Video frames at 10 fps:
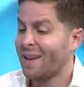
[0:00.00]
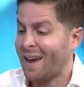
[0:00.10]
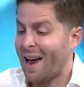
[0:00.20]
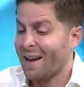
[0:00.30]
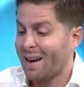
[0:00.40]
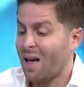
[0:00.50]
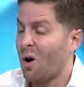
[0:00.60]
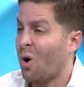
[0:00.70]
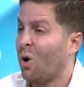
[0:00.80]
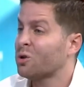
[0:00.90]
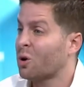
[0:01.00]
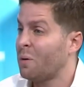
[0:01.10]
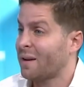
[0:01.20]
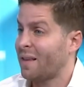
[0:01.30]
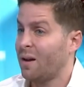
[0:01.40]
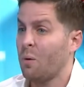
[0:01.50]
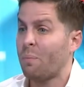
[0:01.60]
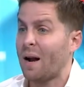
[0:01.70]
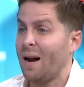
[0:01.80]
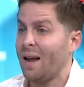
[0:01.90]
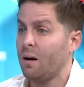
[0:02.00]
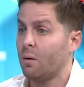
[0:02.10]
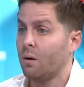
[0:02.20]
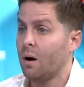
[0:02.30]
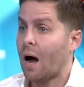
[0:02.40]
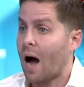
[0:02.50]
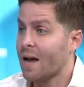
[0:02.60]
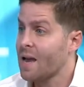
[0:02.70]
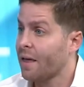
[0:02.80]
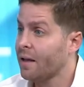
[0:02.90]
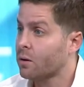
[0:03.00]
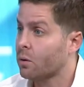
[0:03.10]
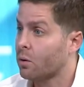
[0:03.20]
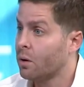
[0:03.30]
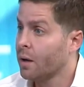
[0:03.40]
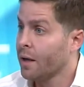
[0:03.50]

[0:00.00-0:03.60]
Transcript: que han creado otro vertedero en paralelo ahí adentro.